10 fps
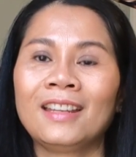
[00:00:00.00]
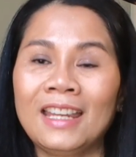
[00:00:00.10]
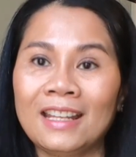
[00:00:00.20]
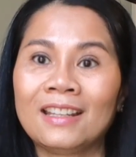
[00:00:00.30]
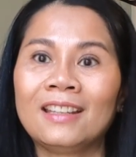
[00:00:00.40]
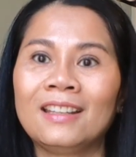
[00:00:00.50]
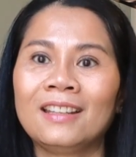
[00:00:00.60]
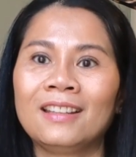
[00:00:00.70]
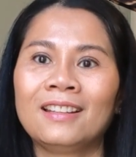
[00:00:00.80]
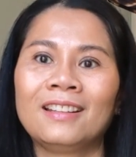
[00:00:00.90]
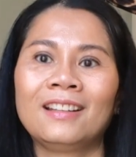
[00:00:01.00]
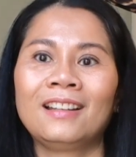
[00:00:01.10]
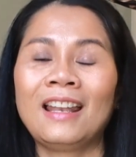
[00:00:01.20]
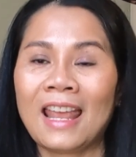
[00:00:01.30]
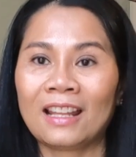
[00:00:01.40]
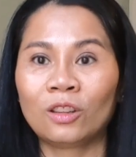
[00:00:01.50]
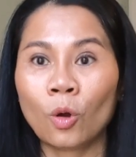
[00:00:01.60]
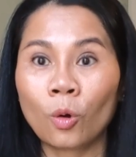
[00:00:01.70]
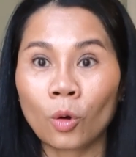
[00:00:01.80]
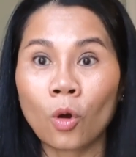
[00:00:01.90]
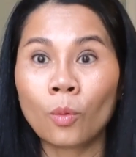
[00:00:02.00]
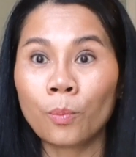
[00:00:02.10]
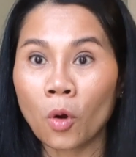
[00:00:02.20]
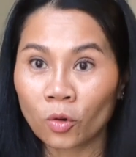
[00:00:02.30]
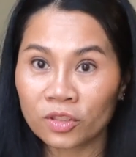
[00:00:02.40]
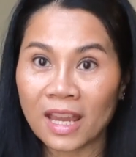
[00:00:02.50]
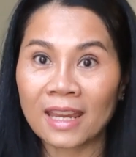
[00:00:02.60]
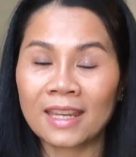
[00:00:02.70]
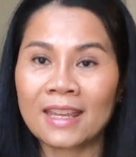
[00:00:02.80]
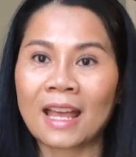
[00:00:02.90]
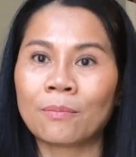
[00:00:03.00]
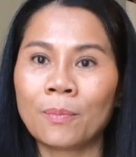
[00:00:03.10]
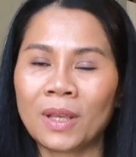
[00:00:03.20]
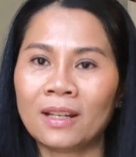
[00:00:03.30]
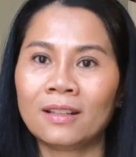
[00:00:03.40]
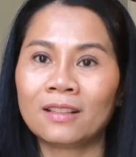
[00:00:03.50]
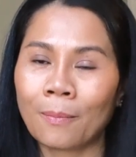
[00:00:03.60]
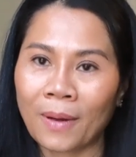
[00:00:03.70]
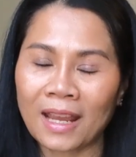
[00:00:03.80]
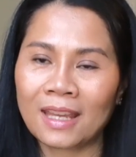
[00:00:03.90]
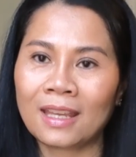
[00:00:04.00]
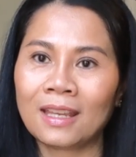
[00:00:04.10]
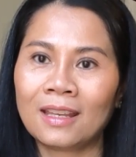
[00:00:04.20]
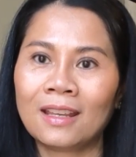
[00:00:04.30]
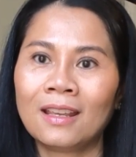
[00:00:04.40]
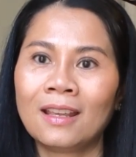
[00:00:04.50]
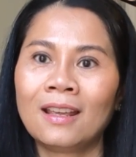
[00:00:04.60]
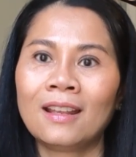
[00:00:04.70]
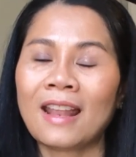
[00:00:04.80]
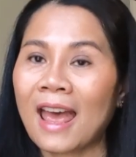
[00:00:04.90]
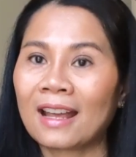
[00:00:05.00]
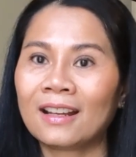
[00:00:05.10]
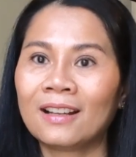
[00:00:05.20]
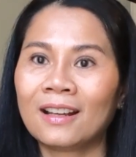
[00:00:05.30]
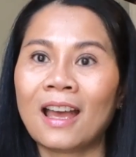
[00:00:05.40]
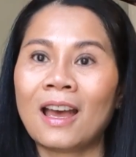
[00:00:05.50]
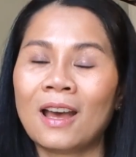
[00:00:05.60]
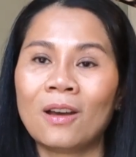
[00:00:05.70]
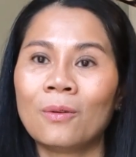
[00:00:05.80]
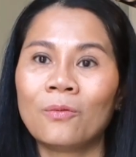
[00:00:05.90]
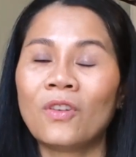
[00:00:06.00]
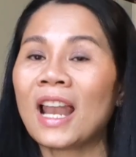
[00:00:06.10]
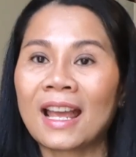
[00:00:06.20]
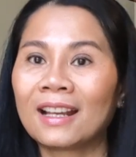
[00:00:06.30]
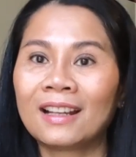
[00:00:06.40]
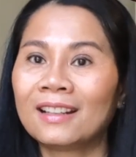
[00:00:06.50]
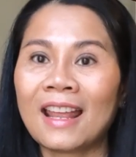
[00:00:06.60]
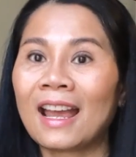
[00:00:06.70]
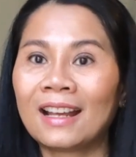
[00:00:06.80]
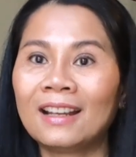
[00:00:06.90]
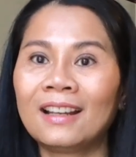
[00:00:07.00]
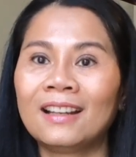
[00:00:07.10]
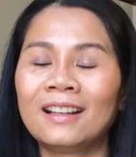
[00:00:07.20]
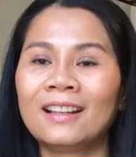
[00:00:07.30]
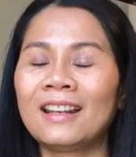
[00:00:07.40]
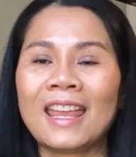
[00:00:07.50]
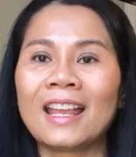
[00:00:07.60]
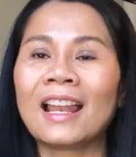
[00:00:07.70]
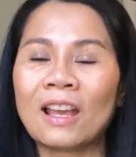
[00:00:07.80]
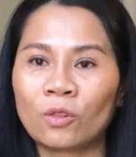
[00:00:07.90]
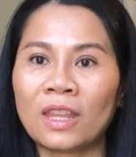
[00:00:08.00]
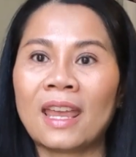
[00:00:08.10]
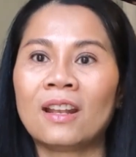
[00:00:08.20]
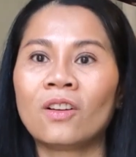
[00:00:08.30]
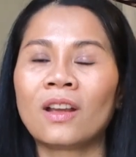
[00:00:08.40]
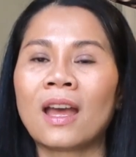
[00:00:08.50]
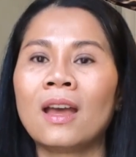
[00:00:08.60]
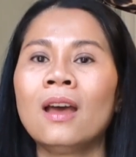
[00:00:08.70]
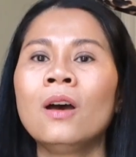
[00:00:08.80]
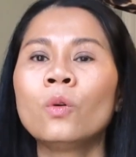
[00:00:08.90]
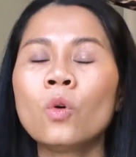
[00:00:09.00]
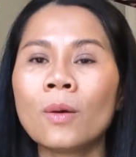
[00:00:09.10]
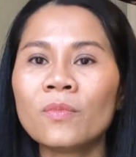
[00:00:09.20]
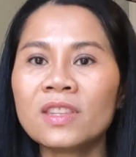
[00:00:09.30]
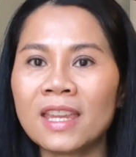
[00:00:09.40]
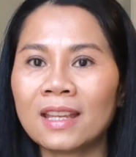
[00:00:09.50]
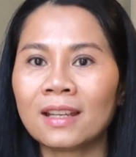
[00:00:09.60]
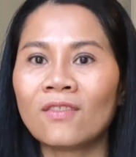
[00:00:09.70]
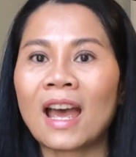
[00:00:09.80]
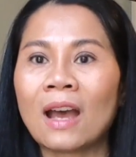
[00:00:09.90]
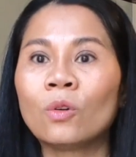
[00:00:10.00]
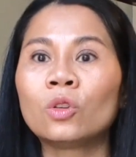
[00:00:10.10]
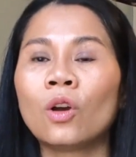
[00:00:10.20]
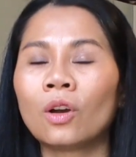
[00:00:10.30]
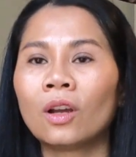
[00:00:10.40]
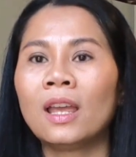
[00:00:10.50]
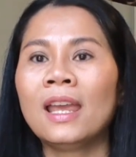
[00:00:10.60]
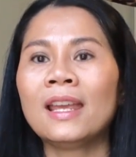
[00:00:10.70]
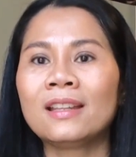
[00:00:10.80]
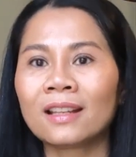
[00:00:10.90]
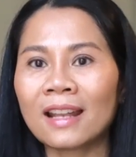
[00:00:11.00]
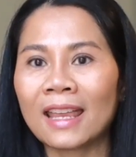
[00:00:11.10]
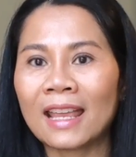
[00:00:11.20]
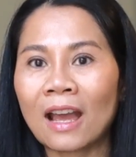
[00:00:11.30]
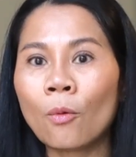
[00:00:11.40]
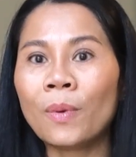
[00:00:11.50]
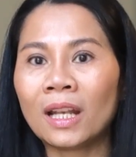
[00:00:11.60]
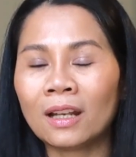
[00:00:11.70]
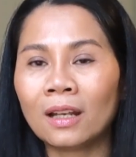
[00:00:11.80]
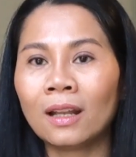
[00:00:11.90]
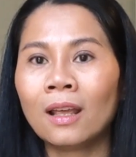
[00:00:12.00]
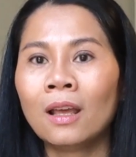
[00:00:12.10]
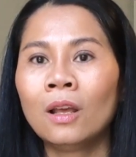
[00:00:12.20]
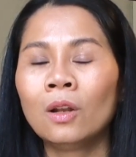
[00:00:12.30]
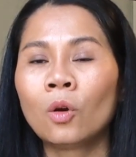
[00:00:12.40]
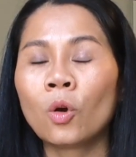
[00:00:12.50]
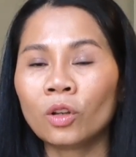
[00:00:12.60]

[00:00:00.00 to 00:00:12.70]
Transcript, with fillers: คิดและตกลงปงใจ อยากมาเป็นสะพายทั้งฝรั่งทั้งใดก็แล้วแต่เนาะค่ะความจริงว่าเฮาต้องเฮ็ดจังใดเฮาเป็น คน